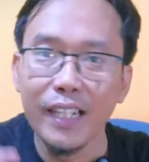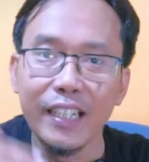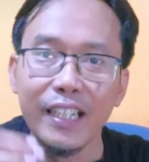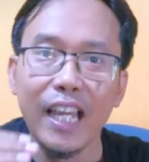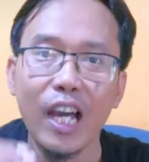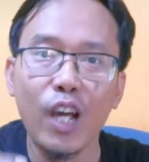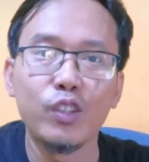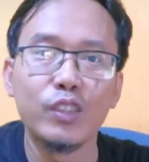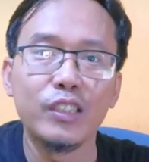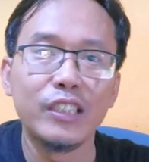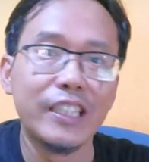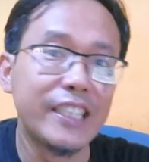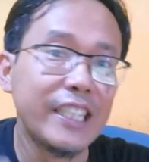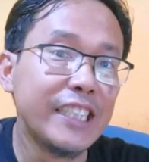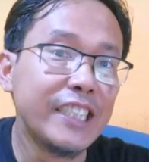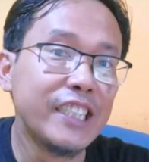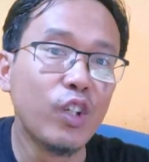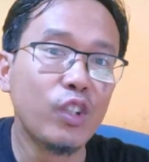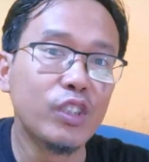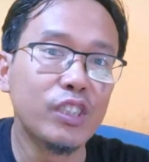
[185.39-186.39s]
dia harus
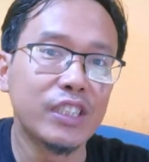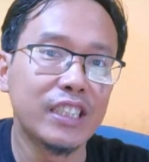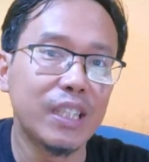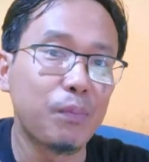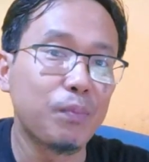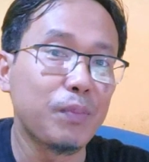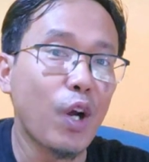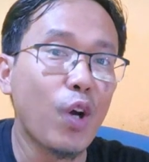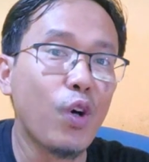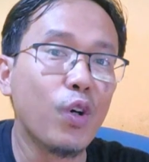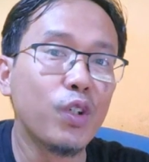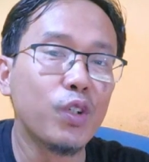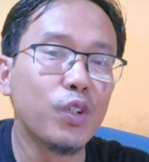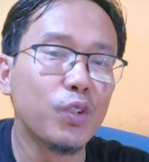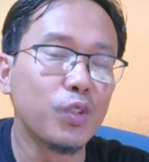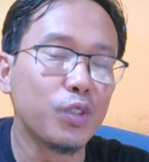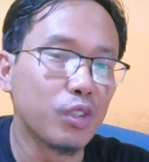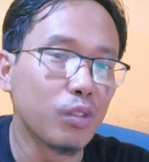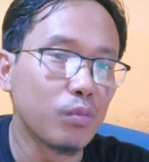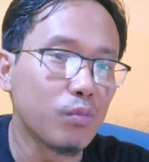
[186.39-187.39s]
ditinjau setiap
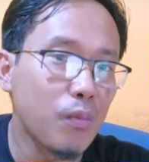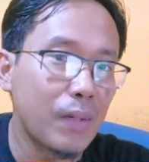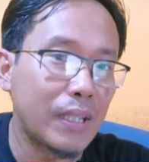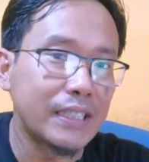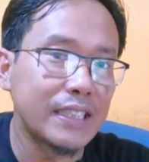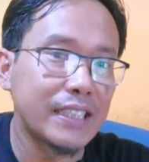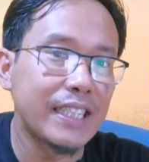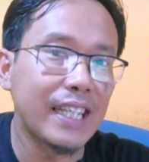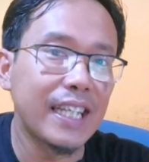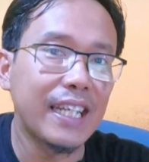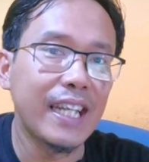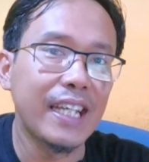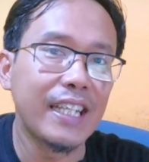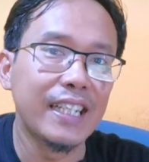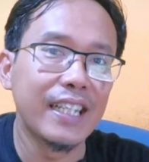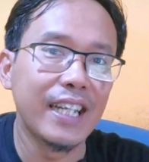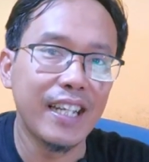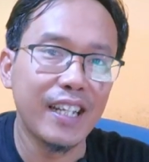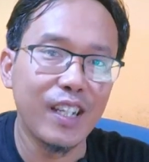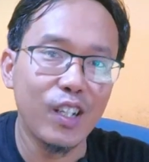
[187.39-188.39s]
tahun untuk memastikan
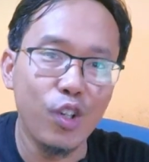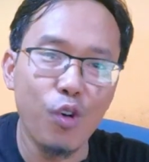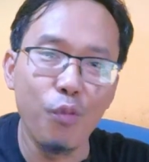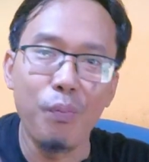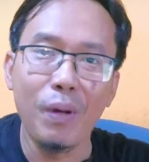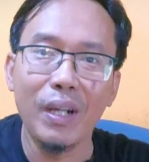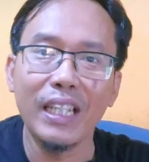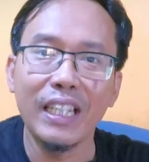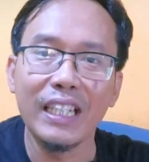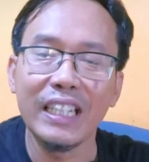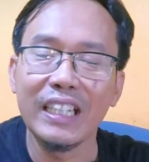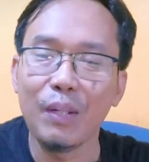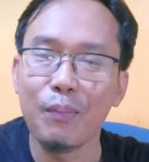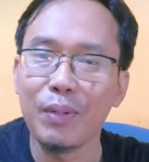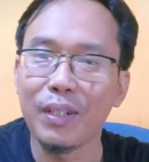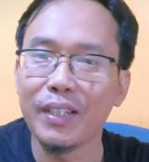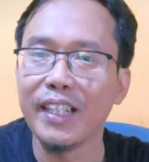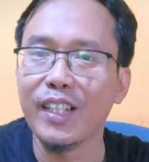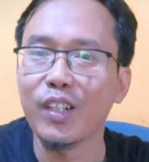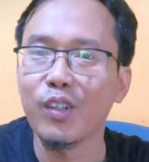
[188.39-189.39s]
agar upah yang
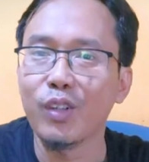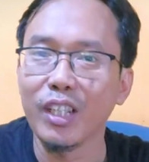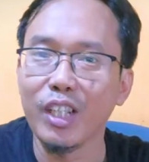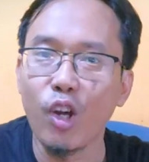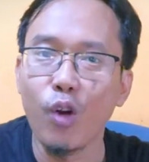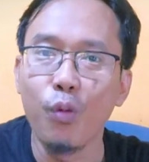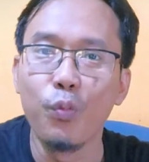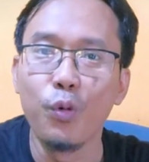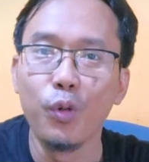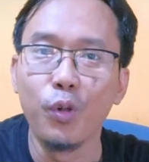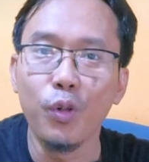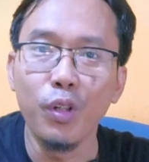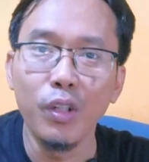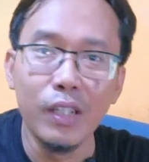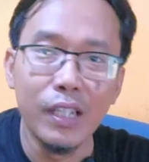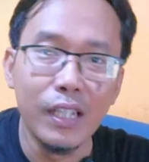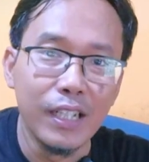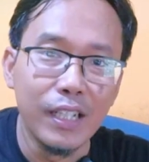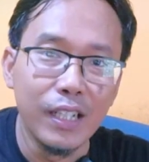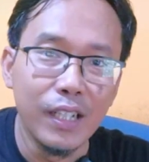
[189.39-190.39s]
didapatkan oleh kaum buruh
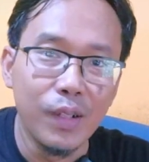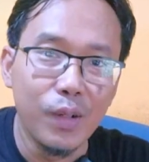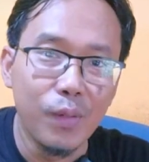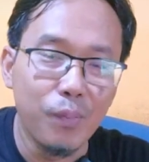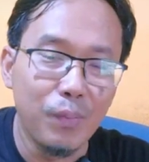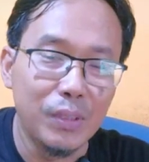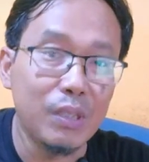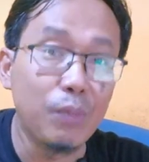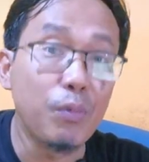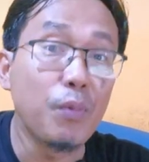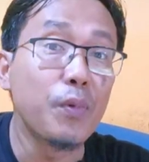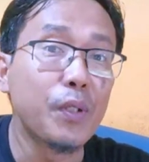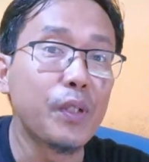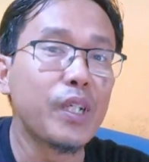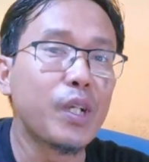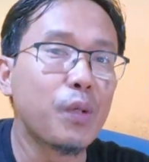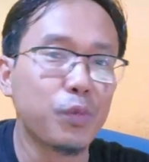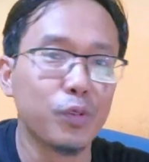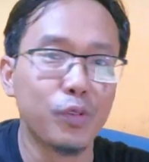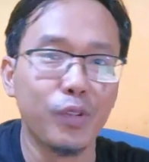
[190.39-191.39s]
bisa
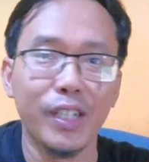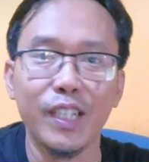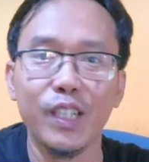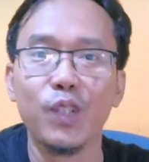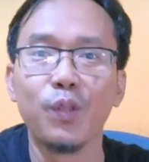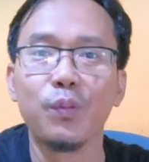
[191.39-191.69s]
memenuhi kebutuhan